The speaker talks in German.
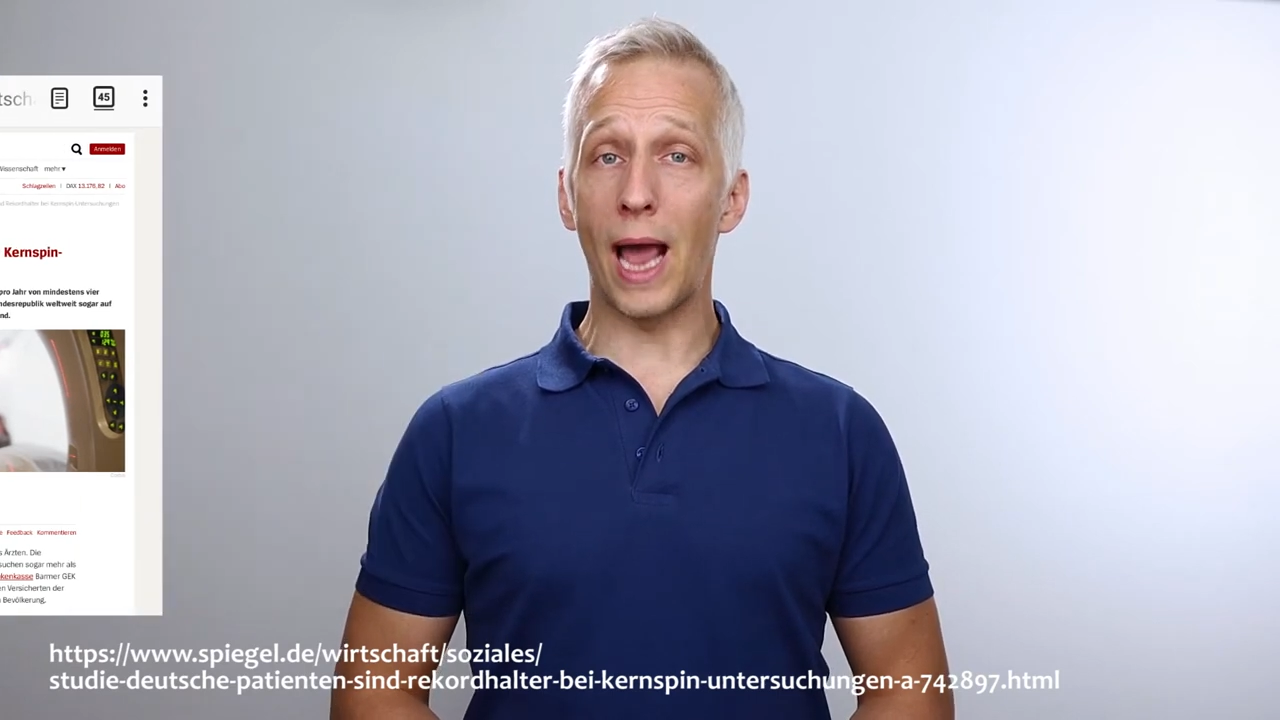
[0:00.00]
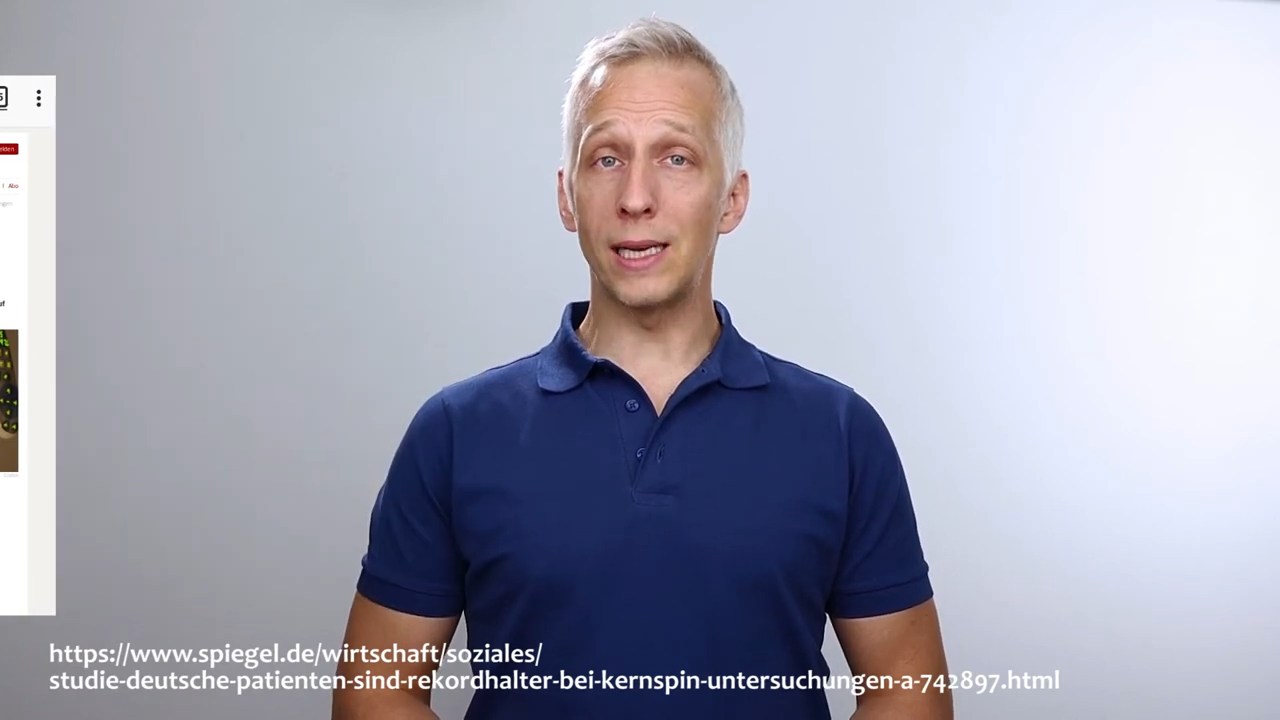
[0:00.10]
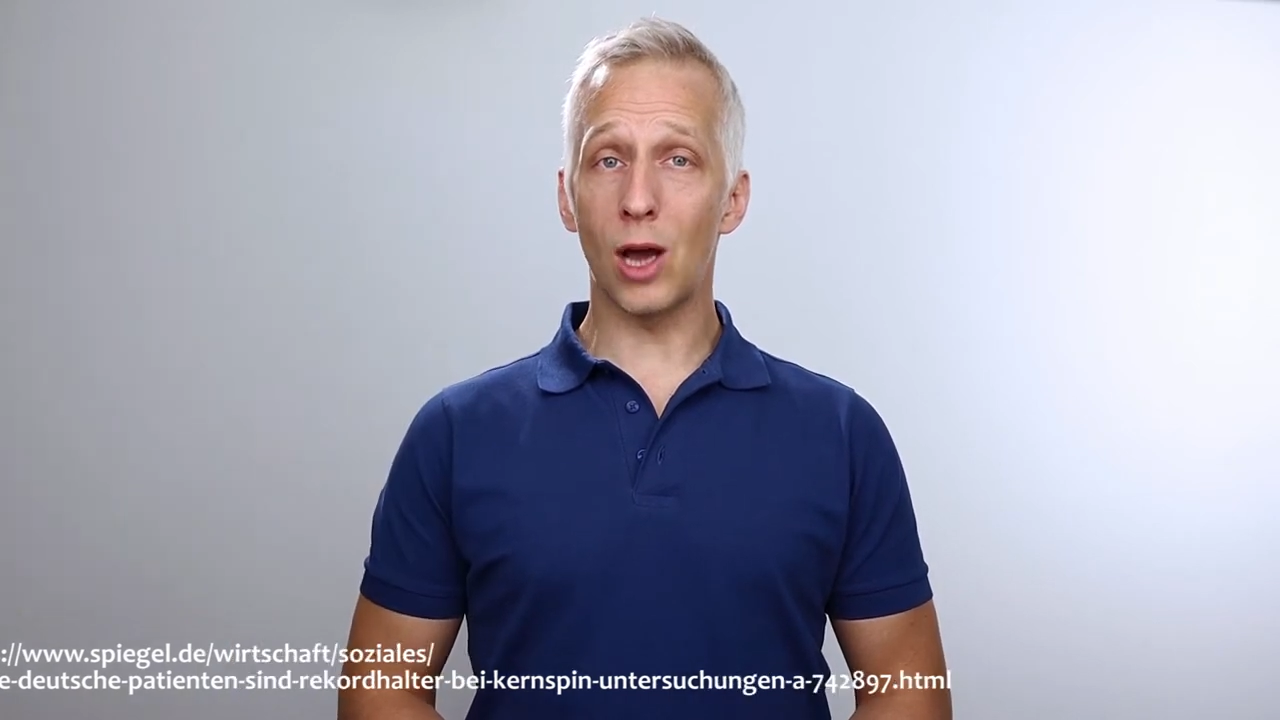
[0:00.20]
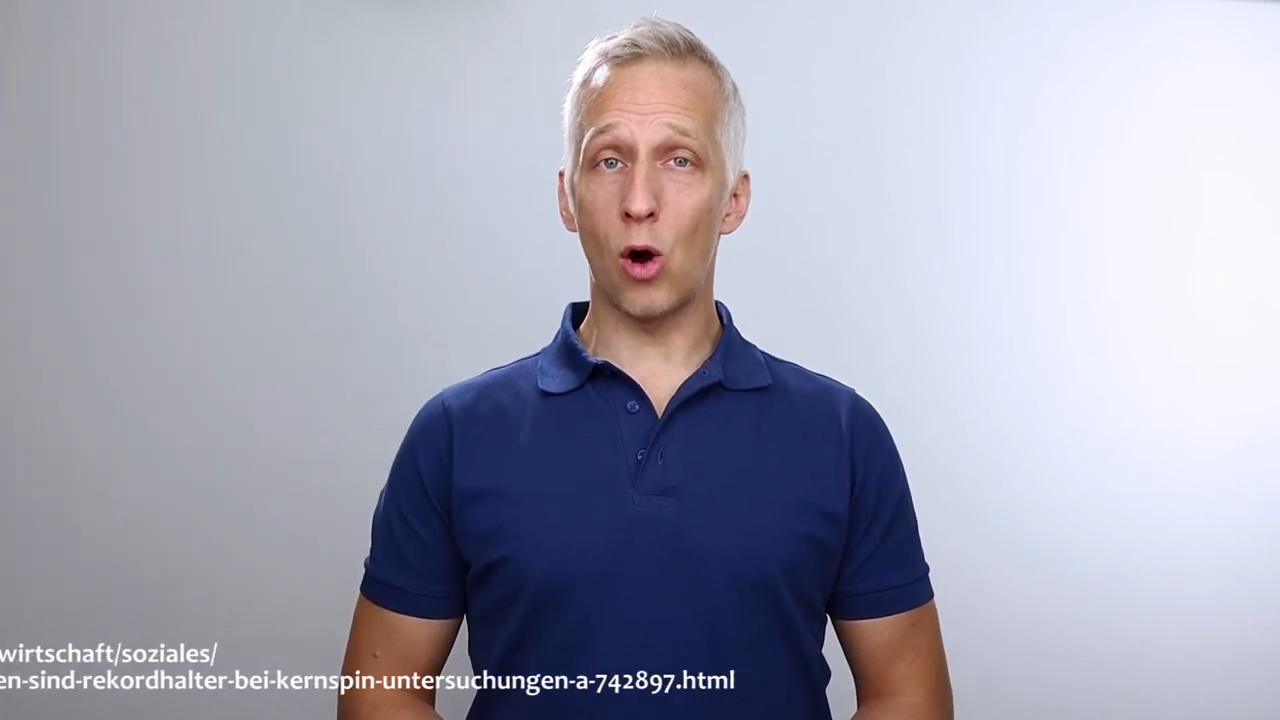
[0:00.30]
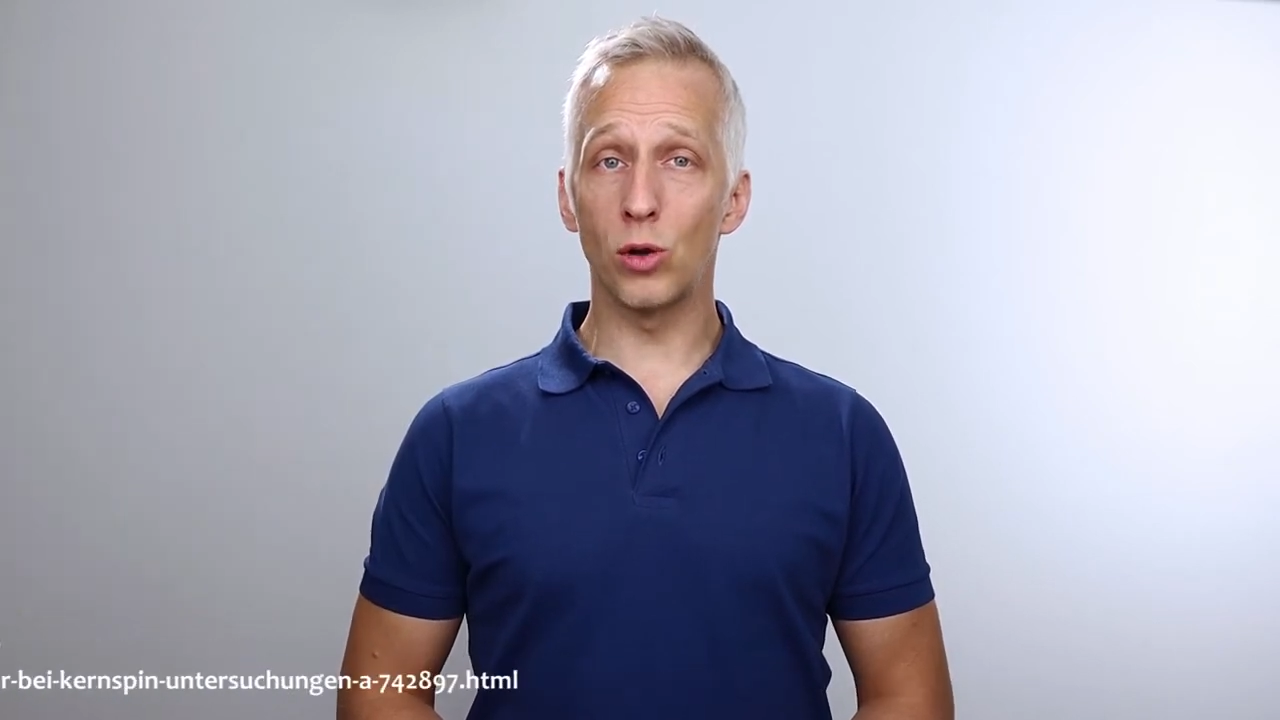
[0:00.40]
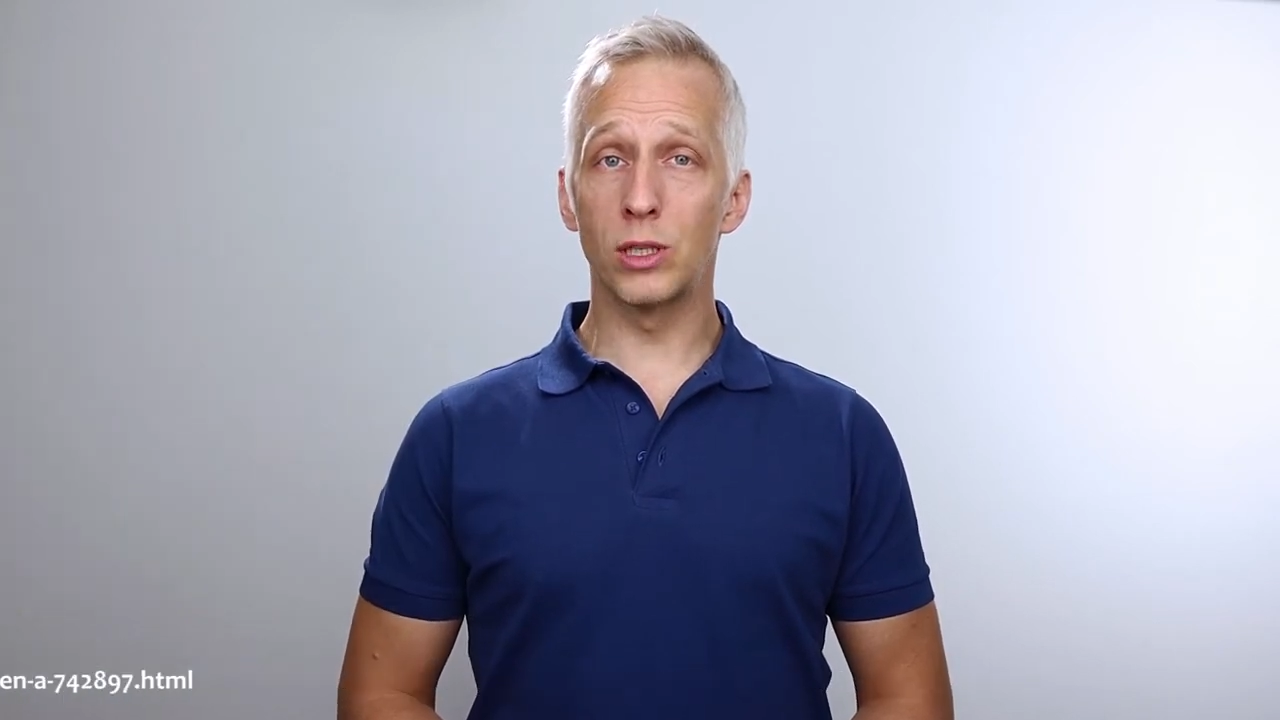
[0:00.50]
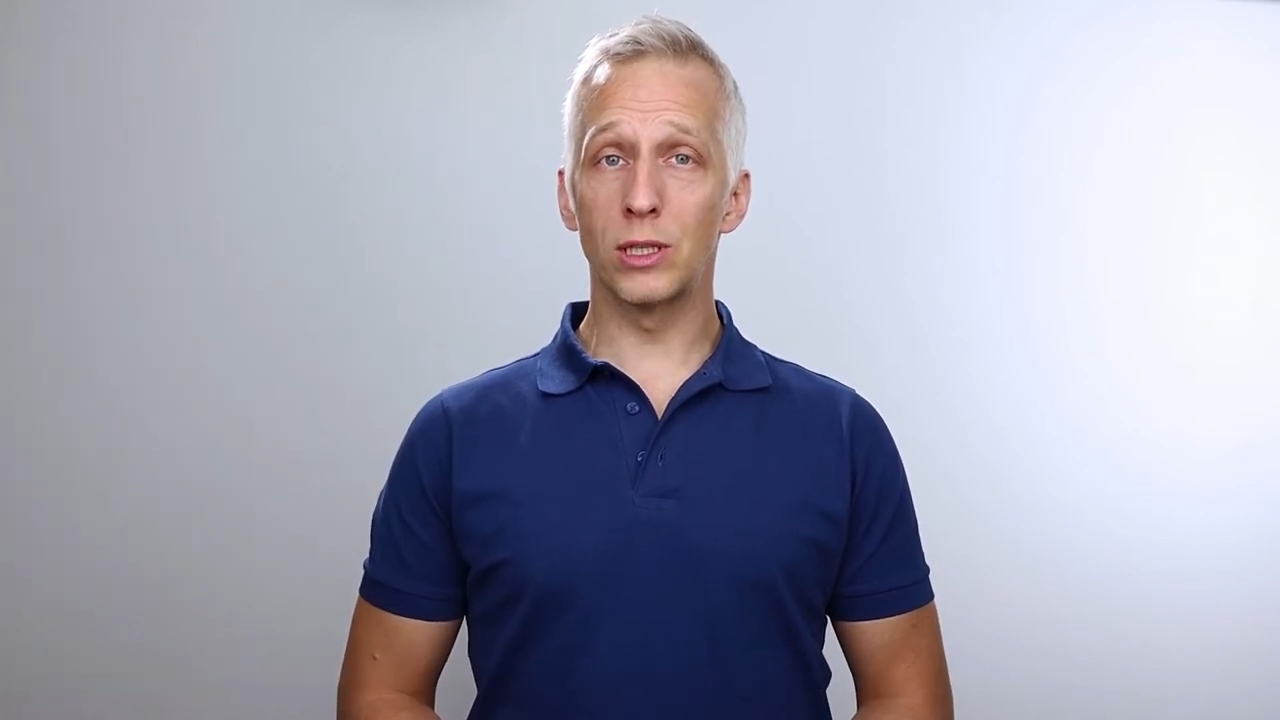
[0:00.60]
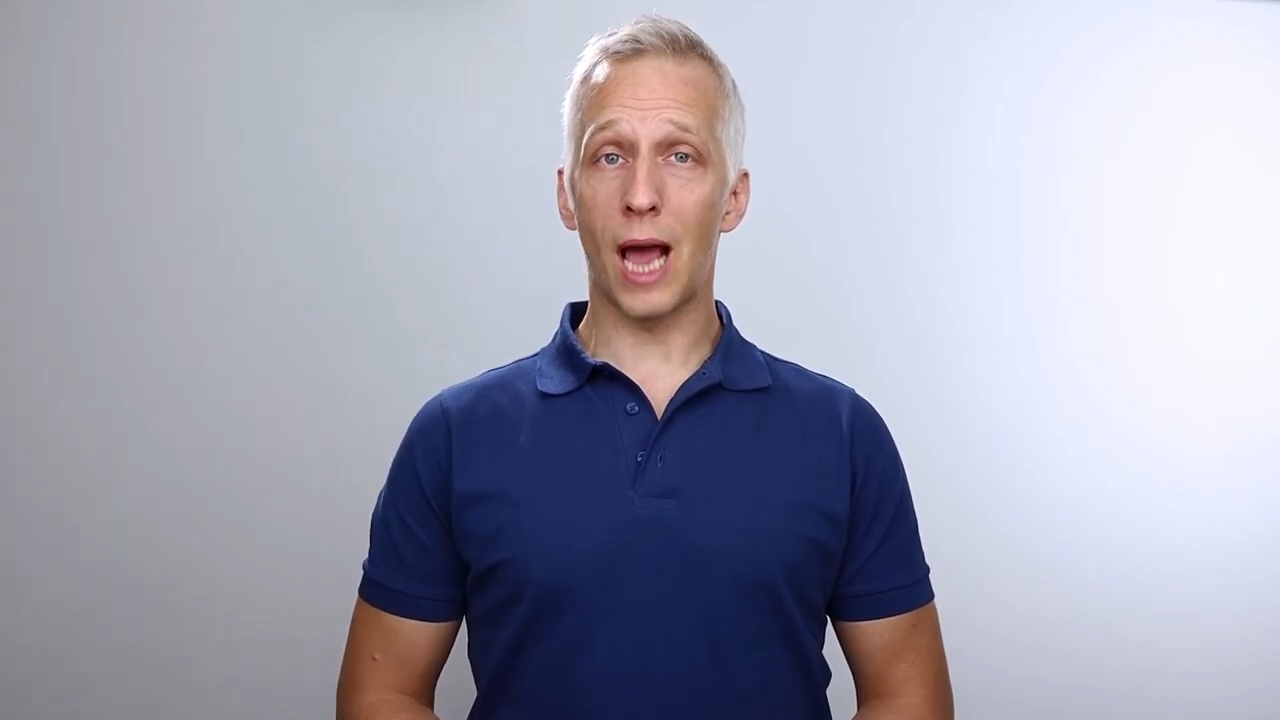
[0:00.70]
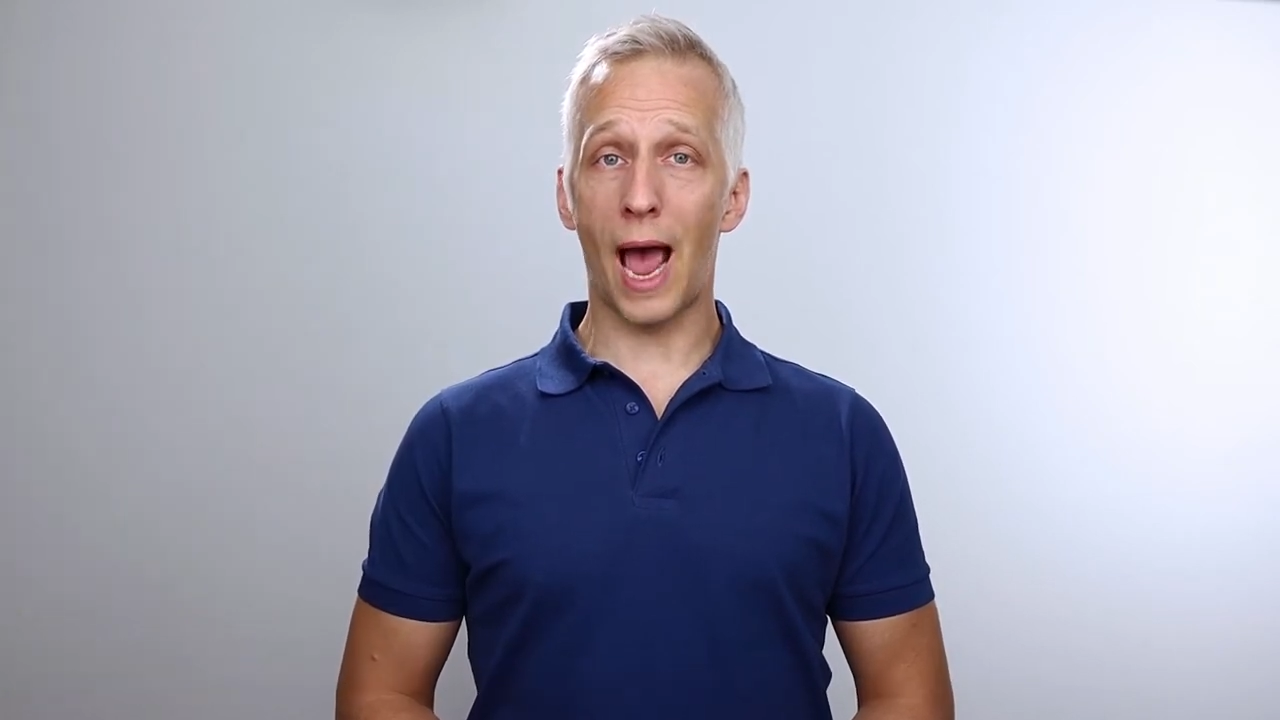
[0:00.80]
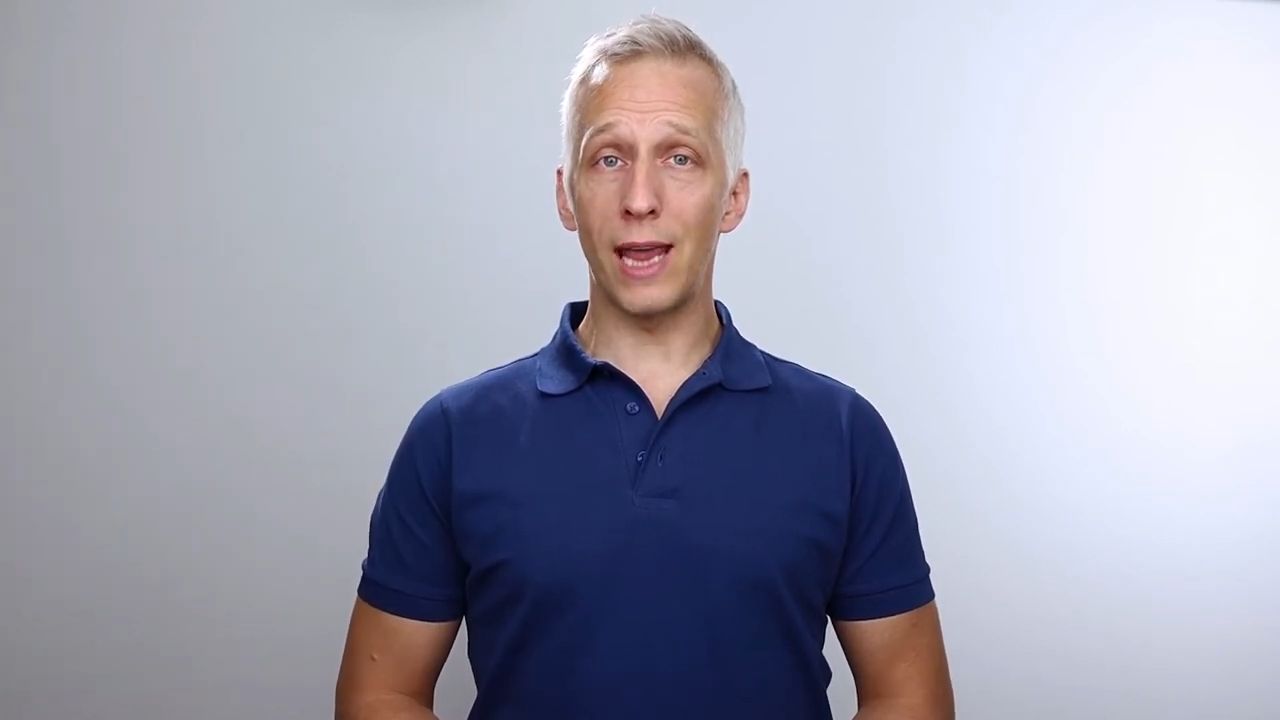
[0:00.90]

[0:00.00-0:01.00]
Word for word: 1000